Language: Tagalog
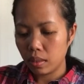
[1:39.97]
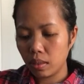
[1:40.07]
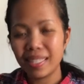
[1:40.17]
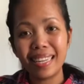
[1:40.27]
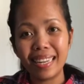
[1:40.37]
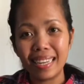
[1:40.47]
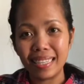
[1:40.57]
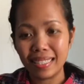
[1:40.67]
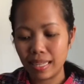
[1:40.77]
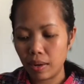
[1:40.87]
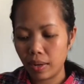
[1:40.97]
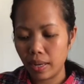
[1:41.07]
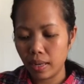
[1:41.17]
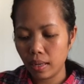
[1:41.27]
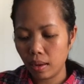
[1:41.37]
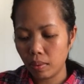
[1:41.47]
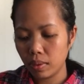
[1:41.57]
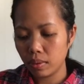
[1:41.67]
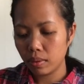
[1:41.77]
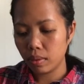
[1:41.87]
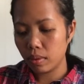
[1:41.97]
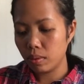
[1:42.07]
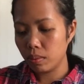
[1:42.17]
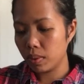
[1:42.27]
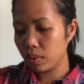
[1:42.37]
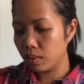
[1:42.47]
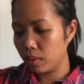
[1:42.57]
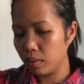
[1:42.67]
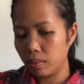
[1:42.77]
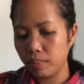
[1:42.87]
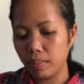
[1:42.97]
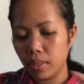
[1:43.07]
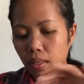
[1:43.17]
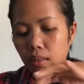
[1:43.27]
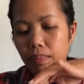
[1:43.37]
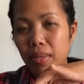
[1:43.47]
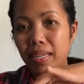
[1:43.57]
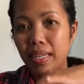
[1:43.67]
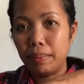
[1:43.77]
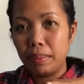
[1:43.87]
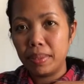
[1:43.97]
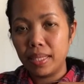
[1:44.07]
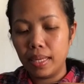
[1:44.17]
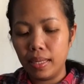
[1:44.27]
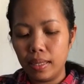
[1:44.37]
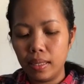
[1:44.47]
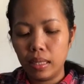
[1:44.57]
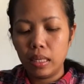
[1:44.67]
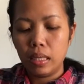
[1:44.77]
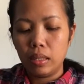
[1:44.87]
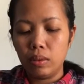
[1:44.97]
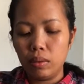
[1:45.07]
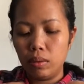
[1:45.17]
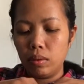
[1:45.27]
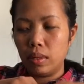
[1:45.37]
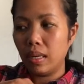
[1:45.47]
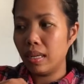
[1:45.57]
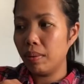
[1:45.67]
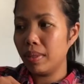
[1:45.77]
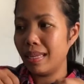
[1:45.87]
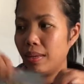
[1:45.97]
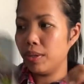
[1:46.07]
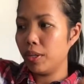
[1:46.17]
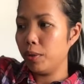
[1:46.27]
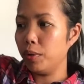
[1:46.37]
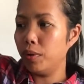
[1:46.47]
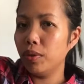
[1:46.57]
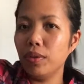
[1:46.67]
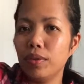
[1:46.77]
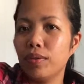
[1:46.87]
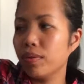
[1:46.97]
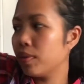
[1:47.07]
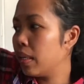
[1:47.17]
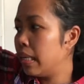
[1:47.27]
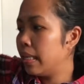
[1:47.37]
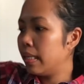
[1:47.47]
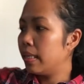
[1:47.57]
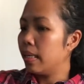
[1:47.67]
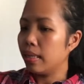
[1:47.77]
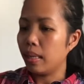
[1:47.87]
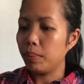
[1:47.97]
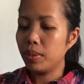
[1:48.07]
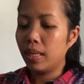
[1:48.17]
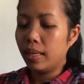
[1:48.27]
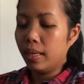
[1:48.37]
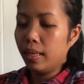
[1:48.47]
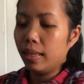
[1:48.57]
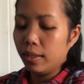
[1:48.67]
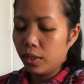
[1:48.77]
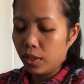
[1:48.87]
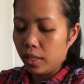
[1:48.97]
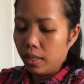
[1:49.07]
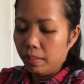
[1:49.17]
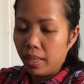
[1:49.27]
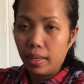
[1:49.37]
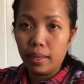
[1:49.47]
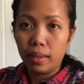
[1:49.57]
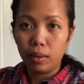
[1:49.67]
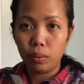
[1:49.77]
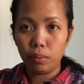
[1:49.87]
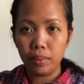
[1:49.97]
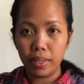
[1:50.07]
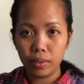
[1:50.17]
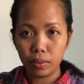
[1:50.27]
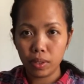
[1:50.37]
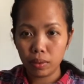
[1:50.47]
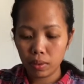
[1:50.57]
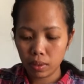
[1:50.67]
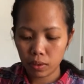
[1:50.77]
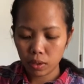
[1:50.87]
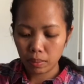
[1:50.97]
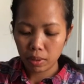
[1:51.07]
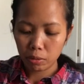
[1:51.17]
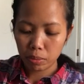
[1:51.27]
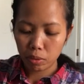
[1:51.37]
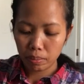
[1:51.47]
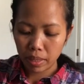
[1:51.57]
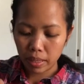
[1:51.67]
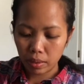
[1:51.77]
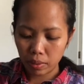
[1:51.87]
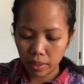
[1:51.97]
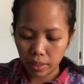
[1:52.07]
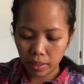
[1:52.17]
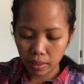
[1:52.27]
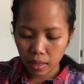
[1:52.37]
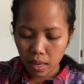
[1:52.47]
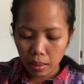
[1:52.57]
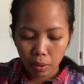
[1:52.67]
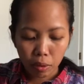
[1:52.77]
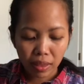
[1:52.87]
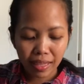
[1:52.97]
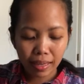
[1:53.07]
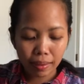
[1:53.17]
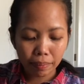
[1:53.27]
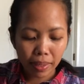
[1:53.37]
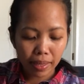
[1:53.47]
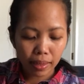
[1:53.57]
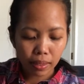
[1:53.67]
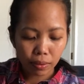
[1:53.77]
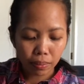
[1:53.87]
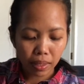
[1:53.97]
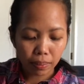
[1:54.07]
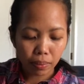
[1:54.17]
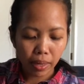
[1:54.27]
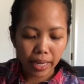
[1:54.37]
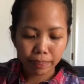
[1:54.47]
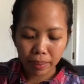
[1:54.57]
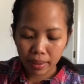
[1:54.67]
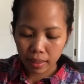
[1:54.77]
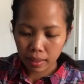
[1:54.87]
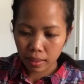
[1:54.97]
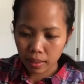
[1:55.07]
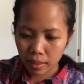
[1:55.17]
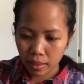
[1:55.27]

Isa na lang, isa, okay? I, want, I don't want to, ano, parang, parang hindi naman masaya. So, gagawa tayo ngayon. Tapos, lagyan natin siya ng mainit na tubig. So, dito natin siya. Meron pa akong panghalo yan. Konting mainit na tubig lang po, kahit patak.